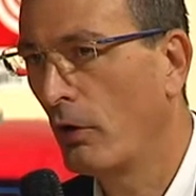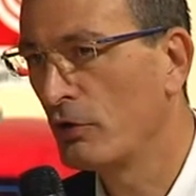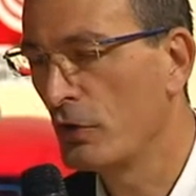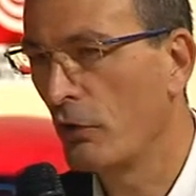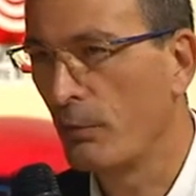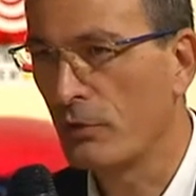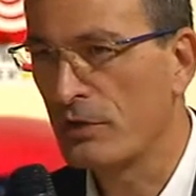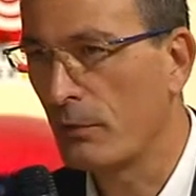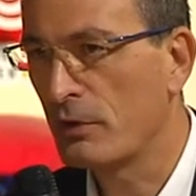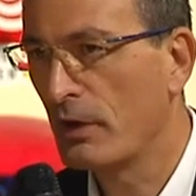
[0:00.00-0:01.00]
Oggi noi
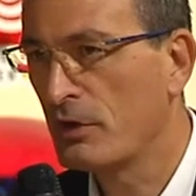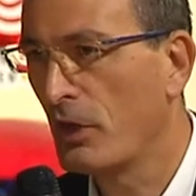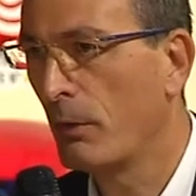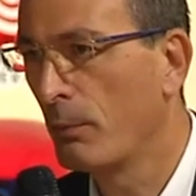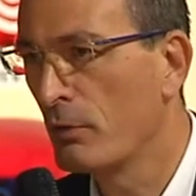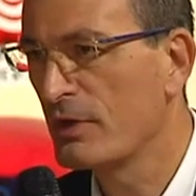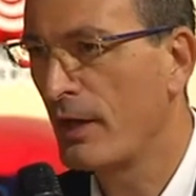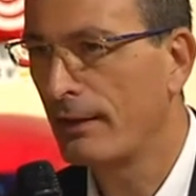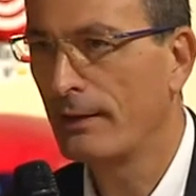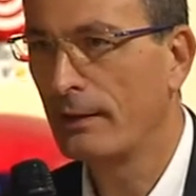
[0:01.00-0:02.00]
possiamo schiacciare un
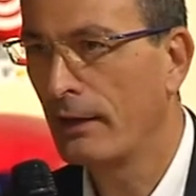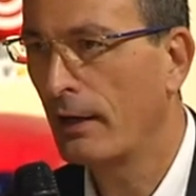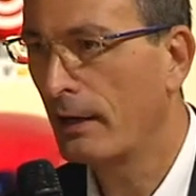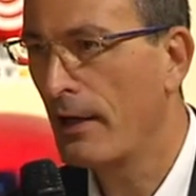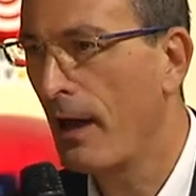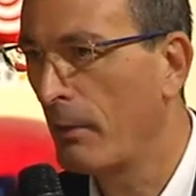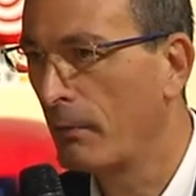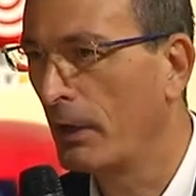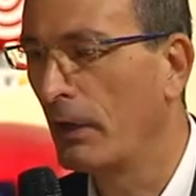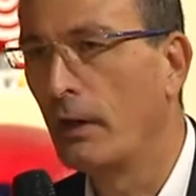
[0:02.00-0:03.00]
pulsante e dire
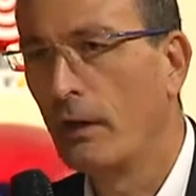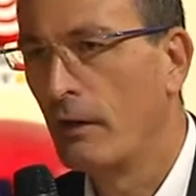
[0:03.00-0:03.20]
chiamami